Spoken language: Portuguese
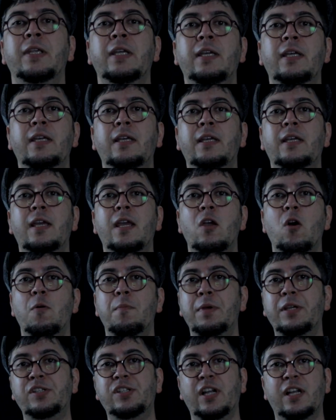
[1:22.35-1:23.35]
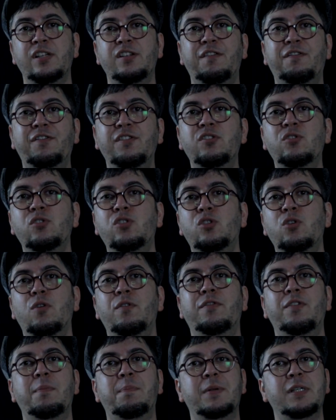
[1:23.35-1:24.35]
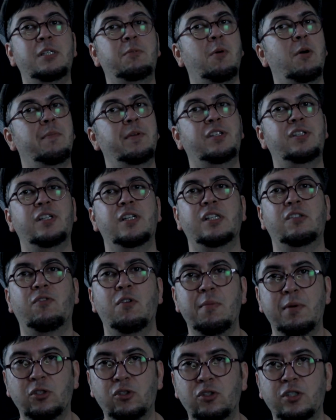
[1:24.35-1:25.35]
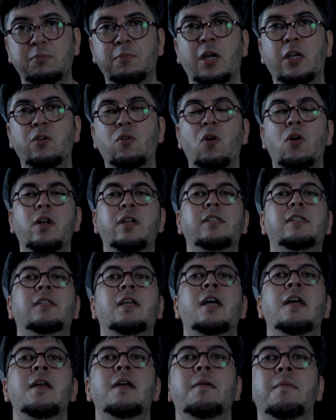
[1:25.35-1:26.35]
E realmente era difícil se ouvir, principalmente nas formações maiores,